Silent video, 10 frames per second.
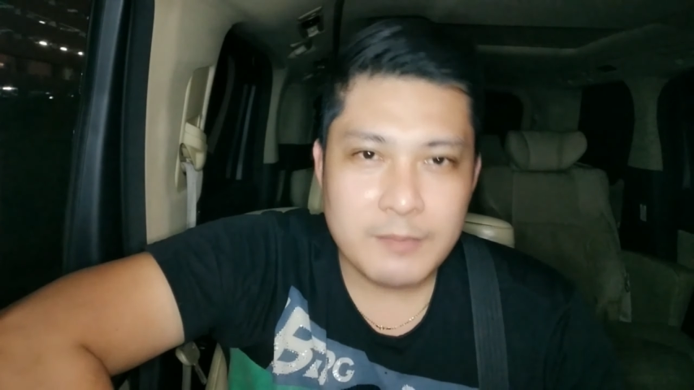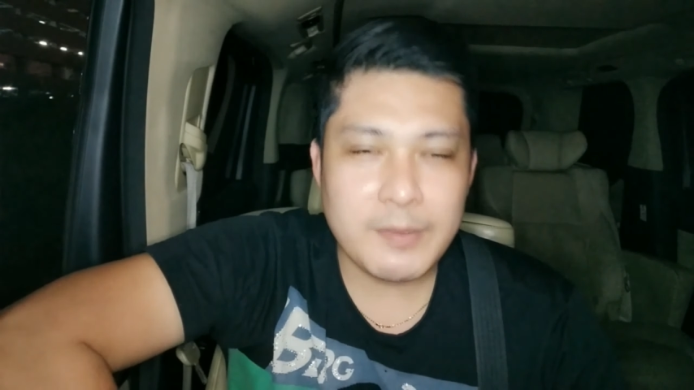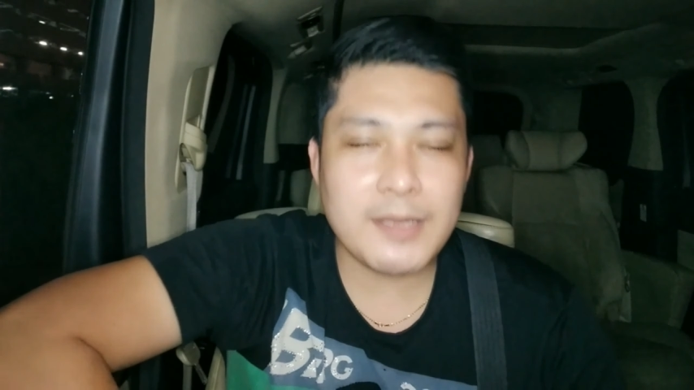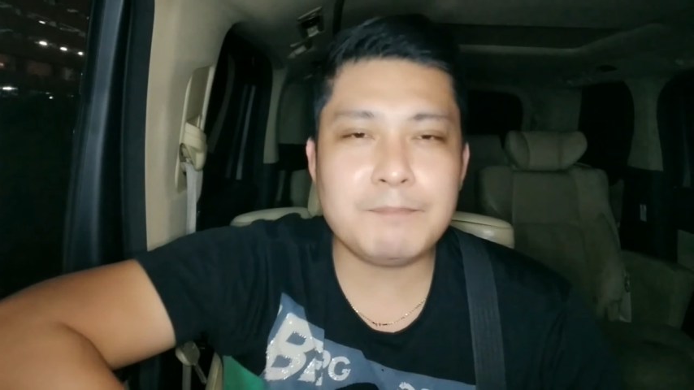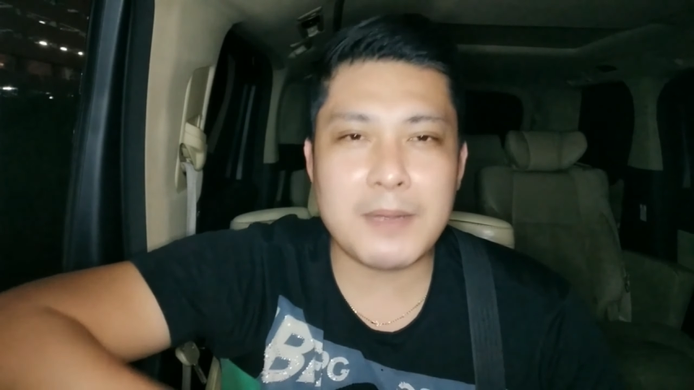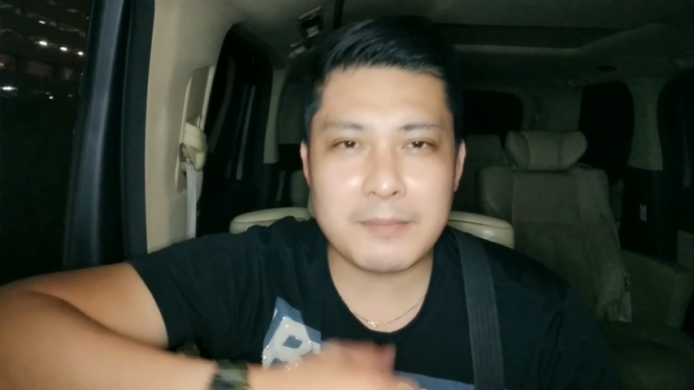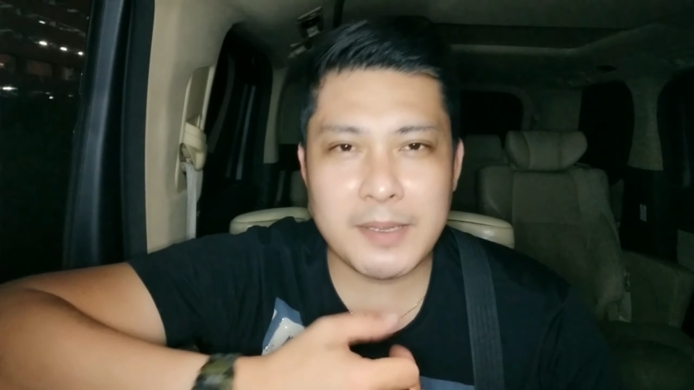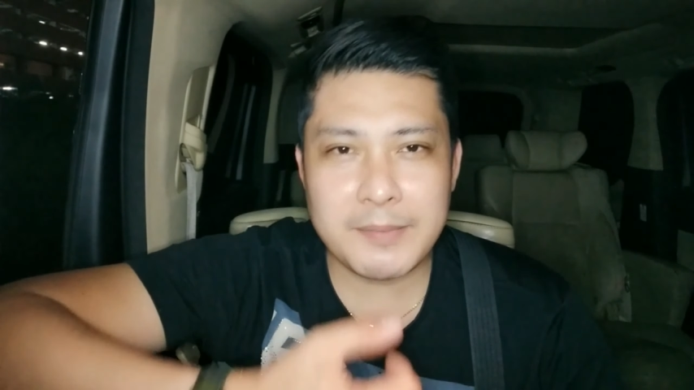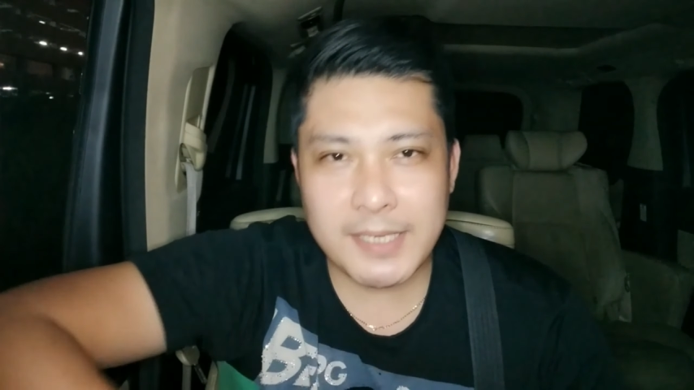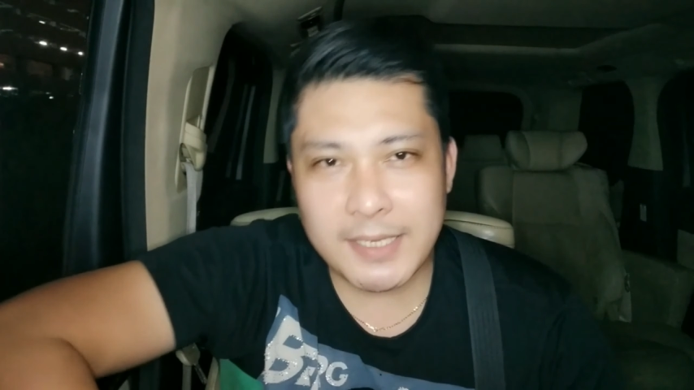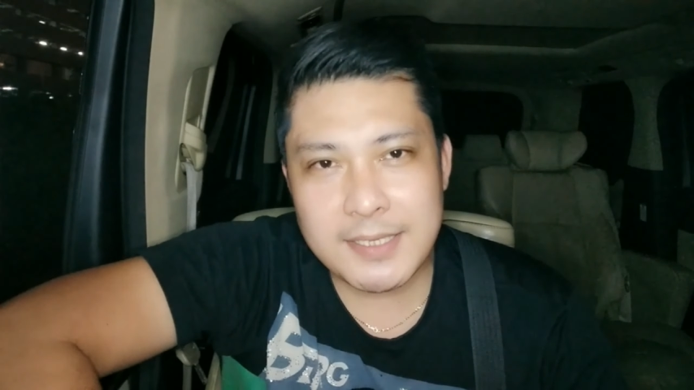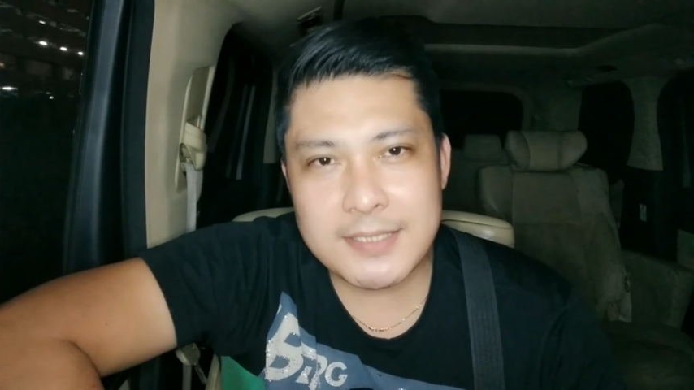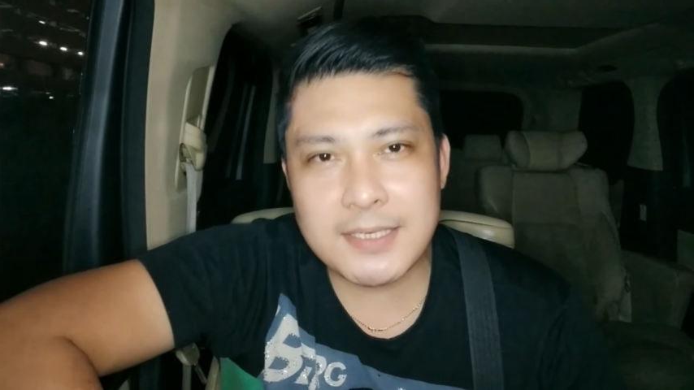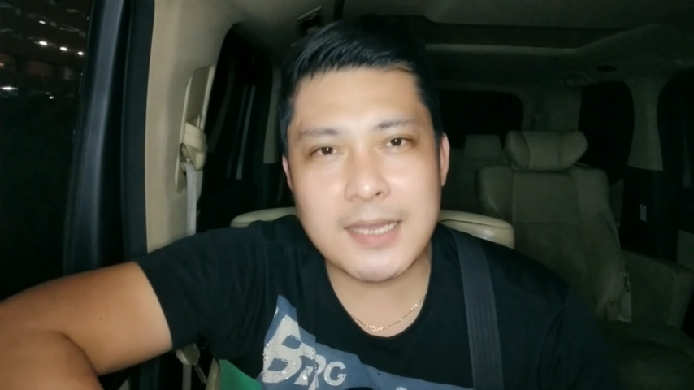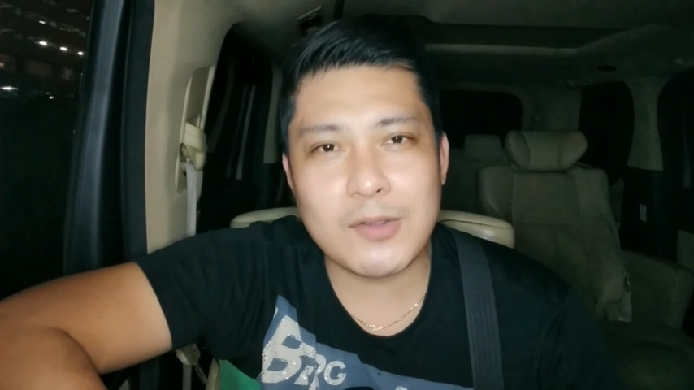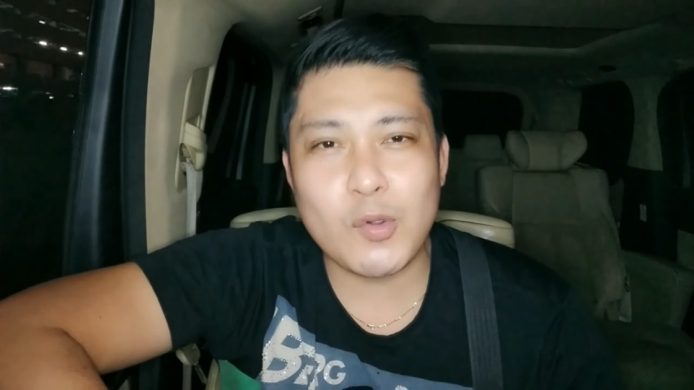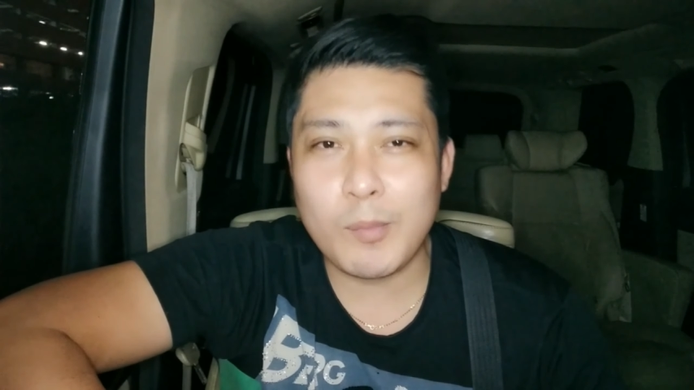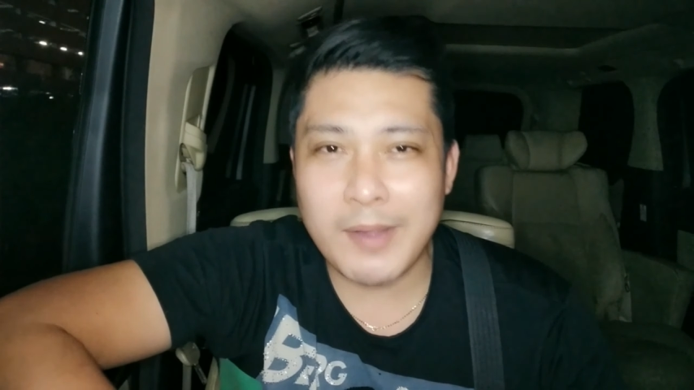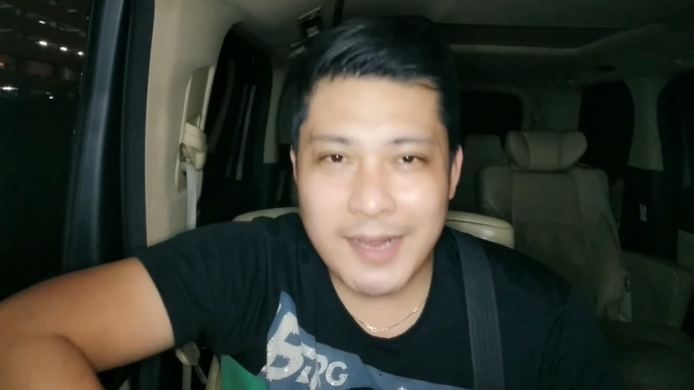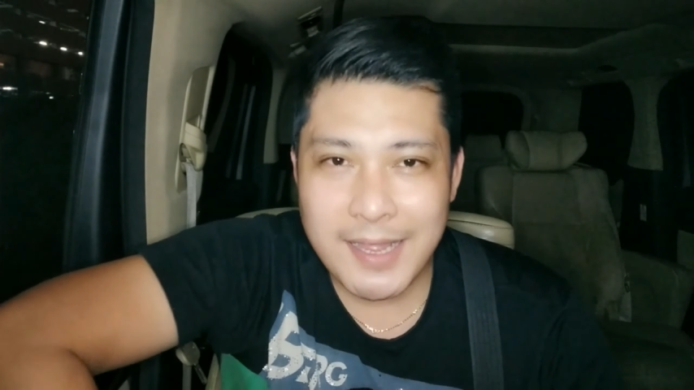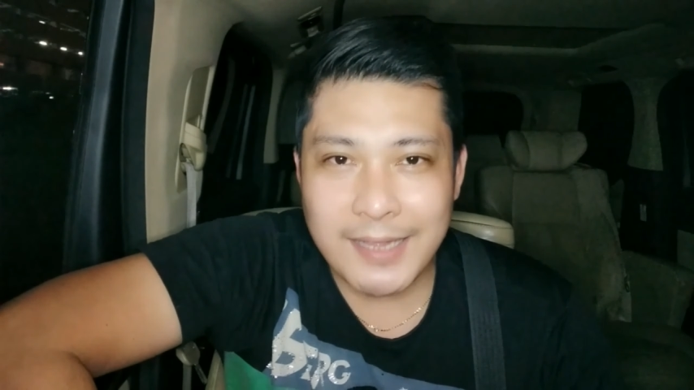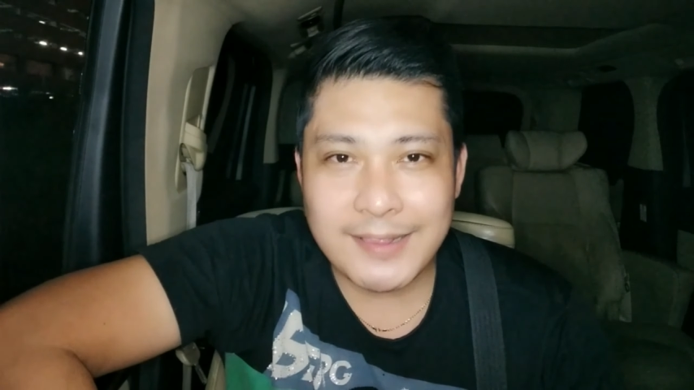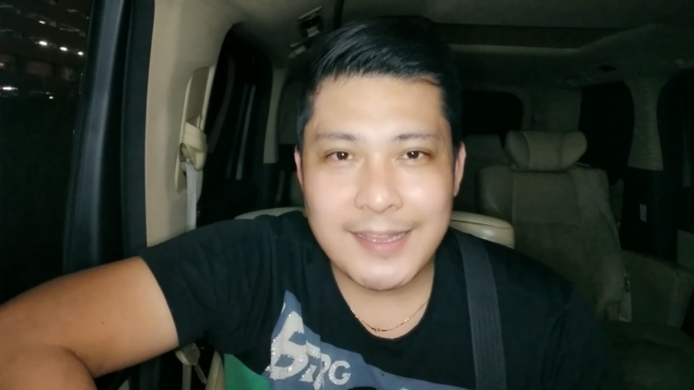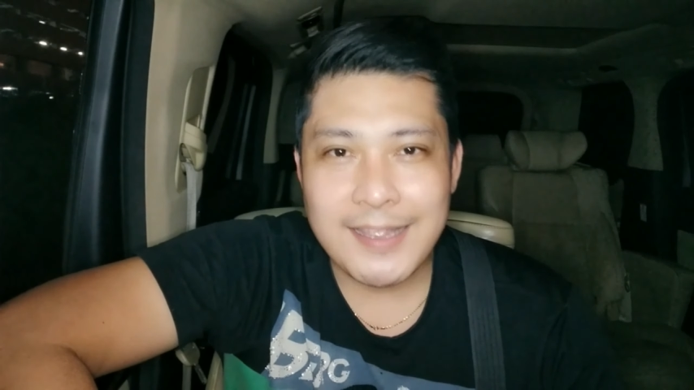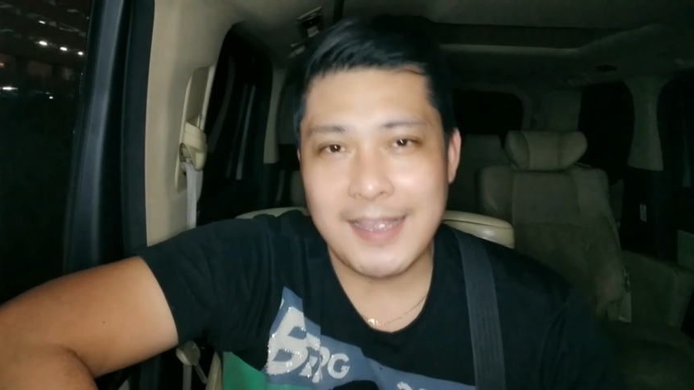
pag may makita silang umangat,